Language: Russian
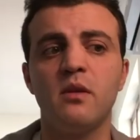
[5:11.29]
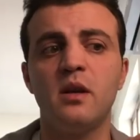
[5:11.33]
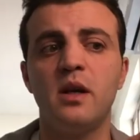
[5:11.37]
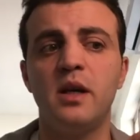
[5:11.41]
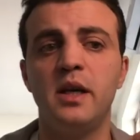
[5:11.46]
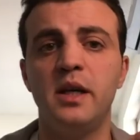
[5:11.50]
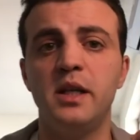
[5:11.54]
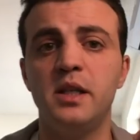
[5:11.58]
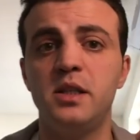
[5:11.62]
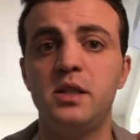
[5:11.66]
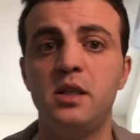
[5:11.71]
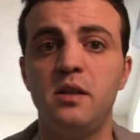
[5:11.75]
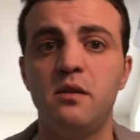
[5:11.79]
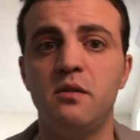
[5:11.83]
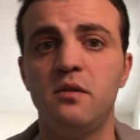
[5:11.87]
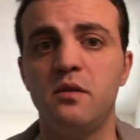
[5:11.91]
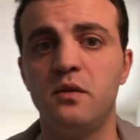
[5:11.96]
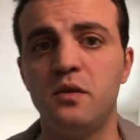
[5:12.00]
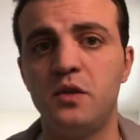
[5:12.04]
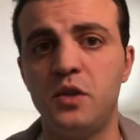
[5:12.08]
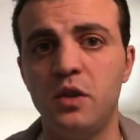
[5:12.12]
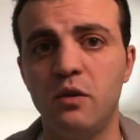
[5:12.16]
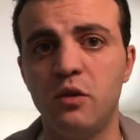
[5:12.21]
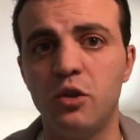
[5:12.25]
И в
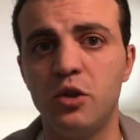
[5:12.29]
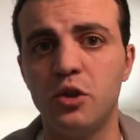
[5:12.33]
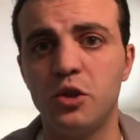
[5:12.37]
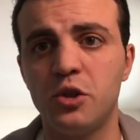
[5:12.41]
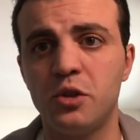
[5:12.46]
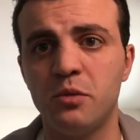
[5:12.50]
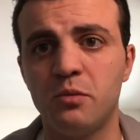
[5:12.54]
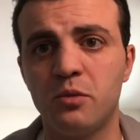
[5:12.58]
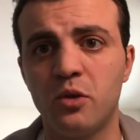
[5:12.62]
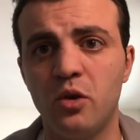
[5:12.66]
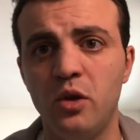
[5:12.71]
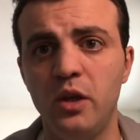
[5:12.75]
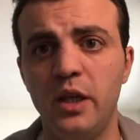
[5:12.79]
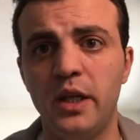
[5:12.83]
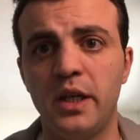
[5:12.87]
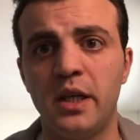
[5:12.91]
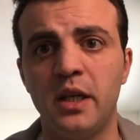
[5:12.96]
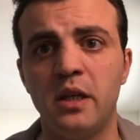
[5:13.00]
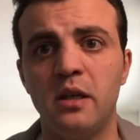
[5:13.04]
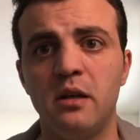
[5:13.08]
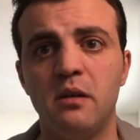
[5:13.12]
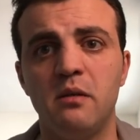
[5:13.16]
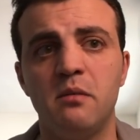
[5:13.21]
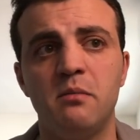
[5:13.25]
сегодняшнем
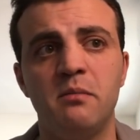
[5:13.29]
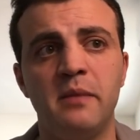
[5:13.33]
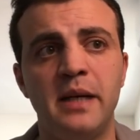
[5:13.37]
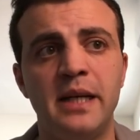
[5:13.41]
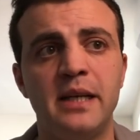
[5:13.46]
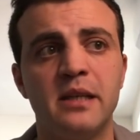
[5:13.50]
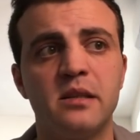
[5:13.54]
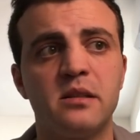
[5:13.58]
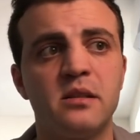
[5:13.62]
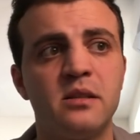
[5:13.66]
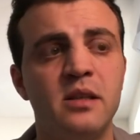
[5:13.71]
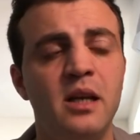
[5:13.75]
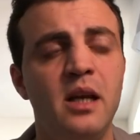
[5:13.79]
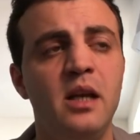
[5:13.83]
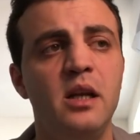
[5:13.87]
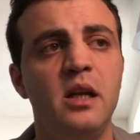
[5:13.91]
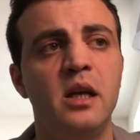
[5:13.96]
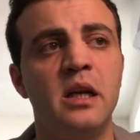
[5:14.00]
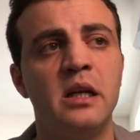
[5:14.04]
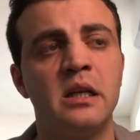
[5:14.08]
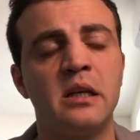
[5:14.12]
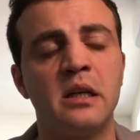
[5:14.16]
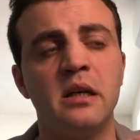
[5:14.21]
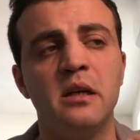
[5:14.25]
ролике моя цель –
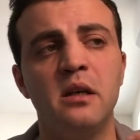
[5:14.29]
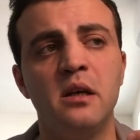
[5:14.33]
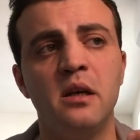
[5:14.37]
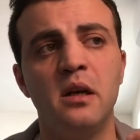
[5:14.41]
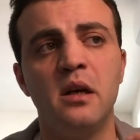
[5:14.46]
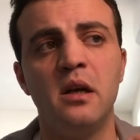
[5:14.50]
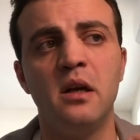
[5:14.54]
это